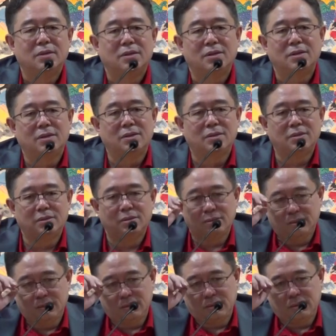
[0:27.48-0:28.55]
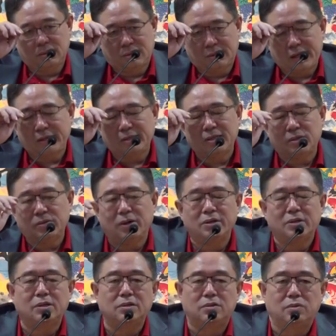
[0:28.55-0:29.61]
呃，在相
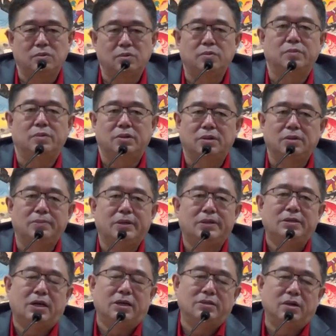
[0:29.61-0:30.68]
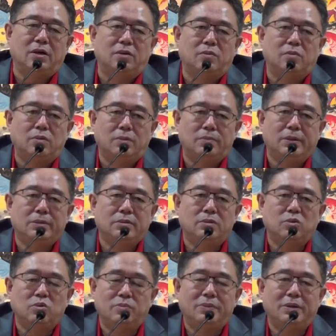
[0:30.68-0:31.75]
关课程中，我特别强调，我们
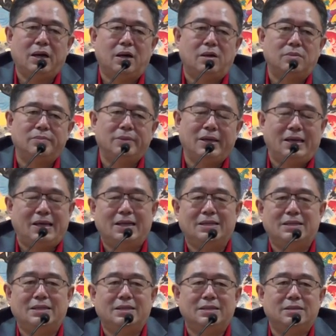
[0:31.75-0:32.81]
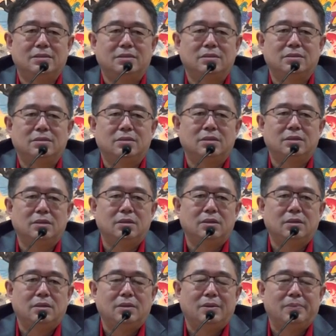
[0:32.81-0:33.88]
渡不了每一个人，
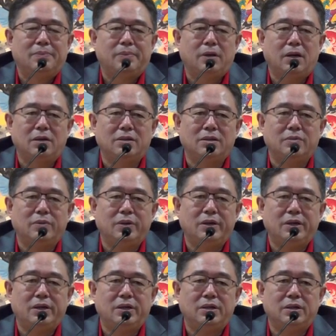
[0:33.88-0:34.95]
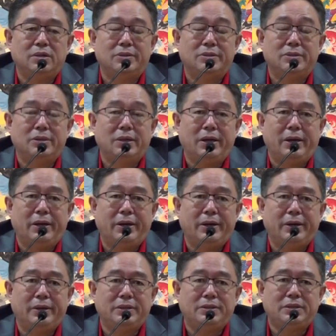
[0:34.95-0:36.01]
不要以为
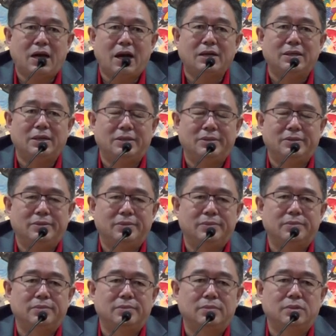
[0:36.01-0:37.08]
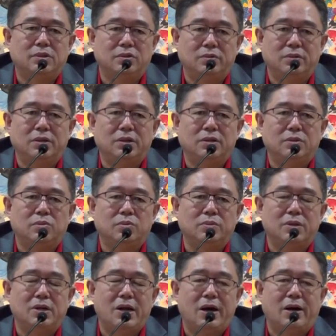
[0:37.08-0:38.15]
呃家人就可以
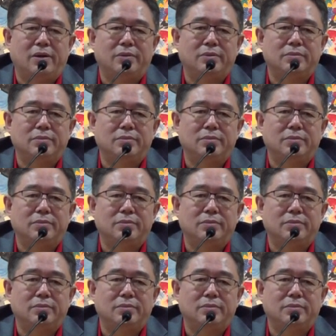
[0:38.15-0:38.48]
渡得了。